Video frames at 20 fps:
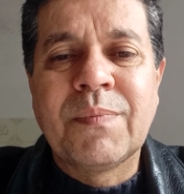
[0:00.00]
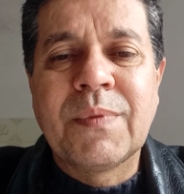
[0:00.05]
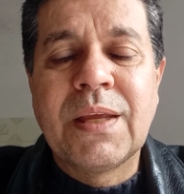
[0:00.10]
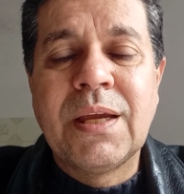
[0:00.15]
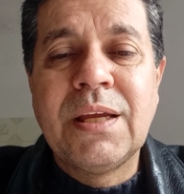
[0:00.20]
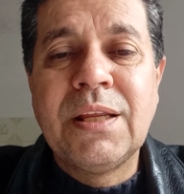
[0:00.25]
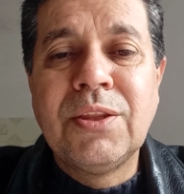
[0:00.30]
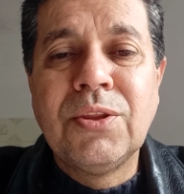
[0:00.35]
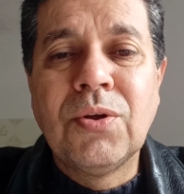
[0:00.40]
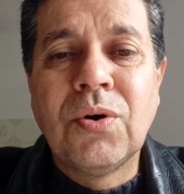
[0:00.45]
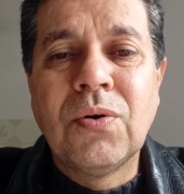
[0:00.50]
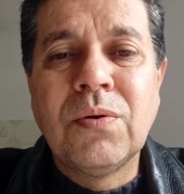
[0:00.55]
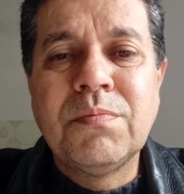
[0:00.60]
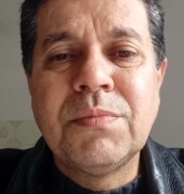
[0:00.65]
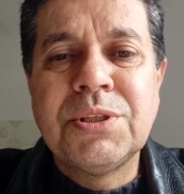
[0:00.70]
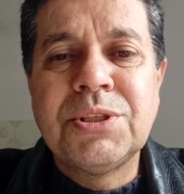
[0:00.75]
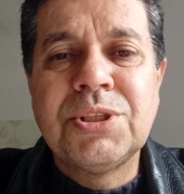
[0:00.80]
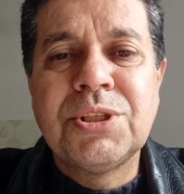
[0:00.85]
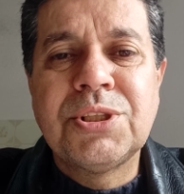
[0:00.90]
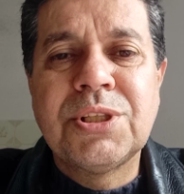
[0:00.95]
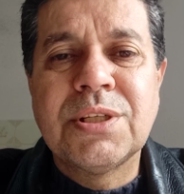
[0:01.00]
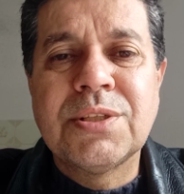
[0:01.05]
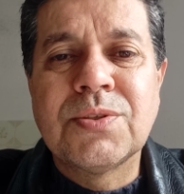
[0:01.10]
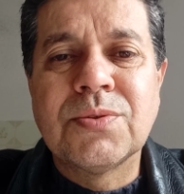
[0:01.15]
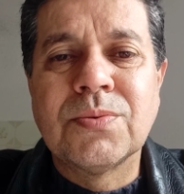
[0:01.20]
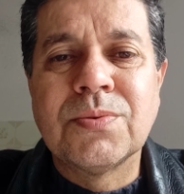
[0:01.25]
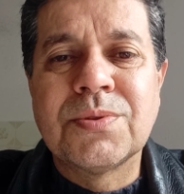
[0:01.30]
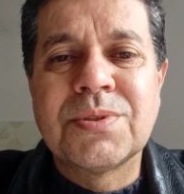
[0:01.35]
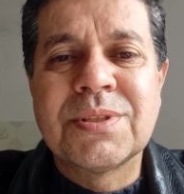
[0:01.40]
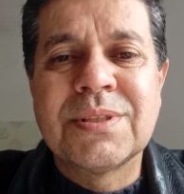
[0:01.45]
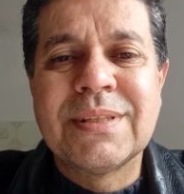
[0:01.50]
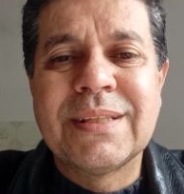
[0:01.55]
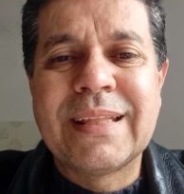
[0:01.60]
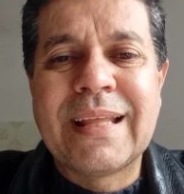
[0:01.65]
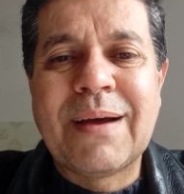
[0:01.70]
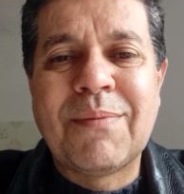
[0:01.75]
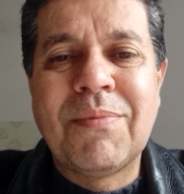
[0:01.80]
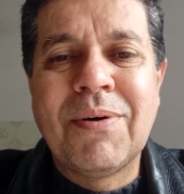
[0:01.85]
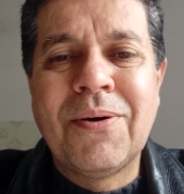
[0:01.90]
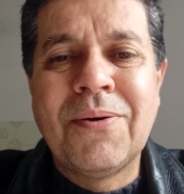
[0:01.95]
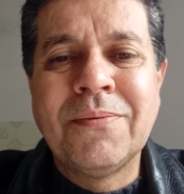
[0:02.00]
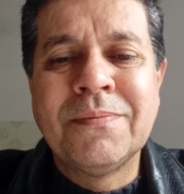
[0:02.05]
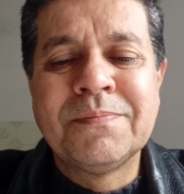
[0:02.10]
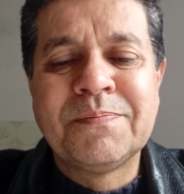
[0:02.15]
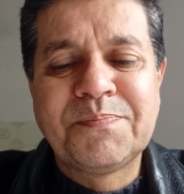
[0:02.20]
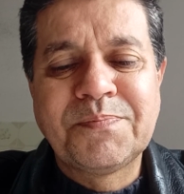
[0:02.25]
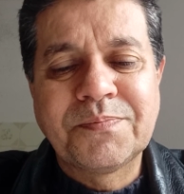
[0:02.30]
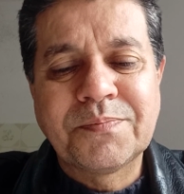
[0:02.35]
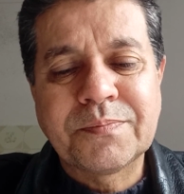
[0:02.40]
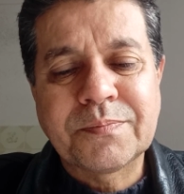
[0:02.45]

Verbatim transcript: Em nome de Jesus, tá bom?